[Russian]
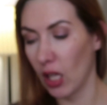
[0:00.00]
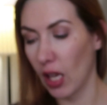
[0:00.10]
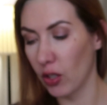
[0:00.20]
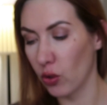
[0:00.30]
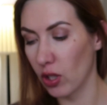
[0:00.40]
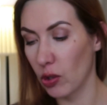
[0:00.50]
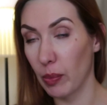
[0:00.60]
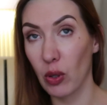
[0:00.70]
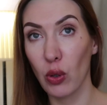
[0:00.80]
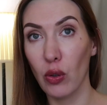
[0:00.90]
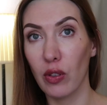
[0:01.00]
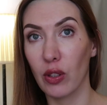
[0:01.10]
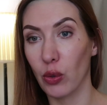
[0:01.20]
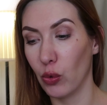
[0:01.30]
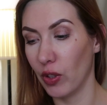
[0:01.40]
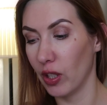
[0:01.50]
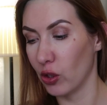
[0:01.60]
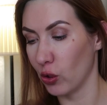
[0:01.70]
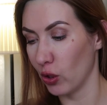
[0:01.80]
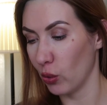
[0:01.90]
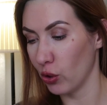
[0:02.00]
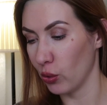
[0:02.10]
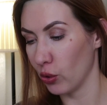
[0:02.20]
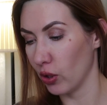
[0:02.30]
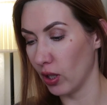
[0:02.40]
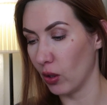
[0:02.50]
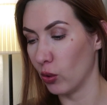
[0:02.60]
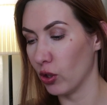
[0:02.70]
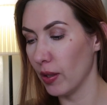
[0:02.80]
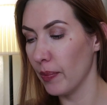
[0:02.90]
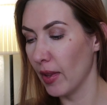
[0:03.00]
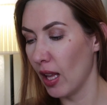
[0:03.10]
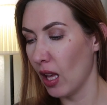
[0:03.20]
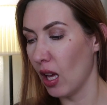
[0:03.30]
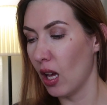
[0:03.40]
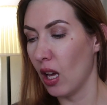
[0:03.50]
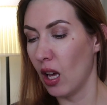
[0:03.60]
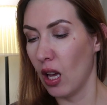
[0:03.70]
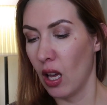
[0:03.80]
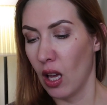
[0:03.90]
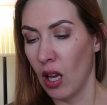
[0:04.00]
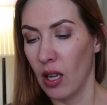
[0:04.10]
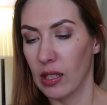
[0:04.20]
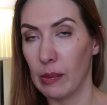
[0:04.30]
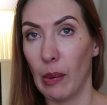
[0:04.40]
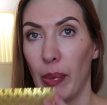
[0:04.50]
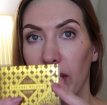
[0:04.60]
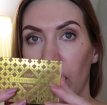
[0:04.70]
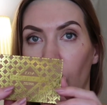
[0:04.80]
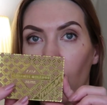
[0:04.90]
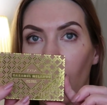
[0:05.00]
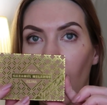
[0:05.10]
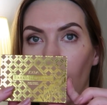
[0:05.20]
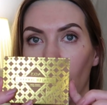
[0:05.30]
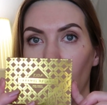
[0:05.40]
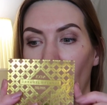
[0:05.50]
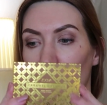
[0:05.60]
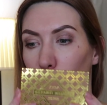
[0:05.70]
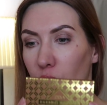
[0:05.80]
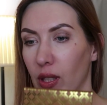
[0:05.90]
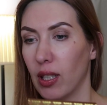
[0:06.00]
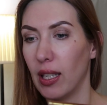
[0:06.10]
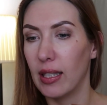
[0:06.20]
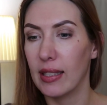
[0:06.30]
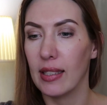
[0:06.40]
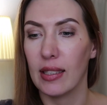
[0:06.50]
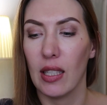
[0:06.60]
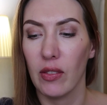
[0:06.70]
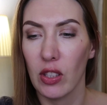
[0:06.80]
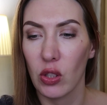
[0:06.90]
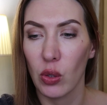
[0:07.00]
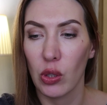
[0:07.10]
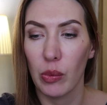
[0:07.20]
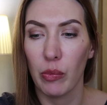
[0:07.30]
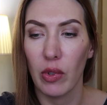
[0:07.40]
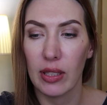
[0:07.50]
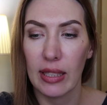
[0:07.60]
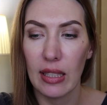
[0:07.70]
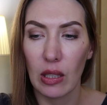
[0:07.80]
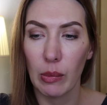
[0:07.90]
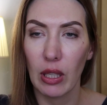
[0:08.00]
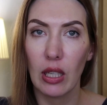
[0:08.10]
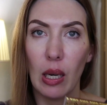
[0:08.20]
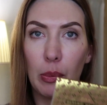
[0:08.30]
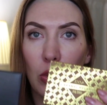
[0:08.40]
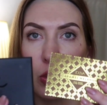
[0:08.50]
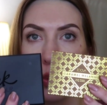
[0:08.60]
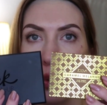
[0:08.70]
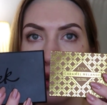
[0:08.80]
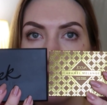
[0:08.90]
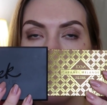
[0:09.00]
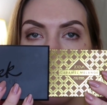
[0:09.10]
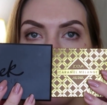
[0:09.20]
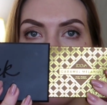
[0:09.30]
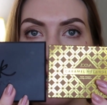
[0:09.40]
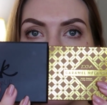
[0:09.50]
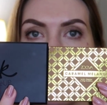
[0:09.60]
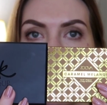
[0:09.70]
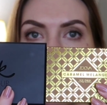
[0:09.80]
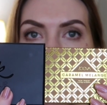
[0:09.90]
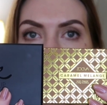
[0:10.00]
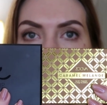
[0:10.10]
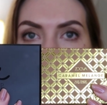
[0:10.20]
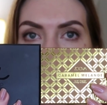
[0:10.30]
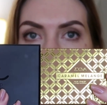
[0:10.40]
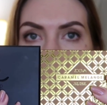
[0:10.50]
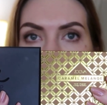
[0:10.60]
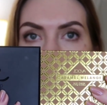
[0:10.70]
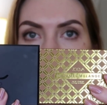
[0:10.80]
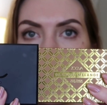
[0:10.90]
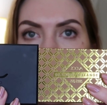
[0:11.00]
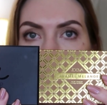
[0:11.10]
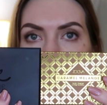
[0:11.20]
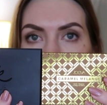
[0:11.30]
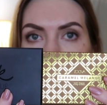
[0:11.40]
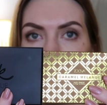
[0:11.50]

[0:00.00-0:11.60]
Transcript: Я их еще не распаковывала, но уверена, что они очень-очень хорошие. Сама палетка вот такая вот малюсенькая. Если сравнить с той же Sleek Makeup, то, видите, они вот разные абсолютно.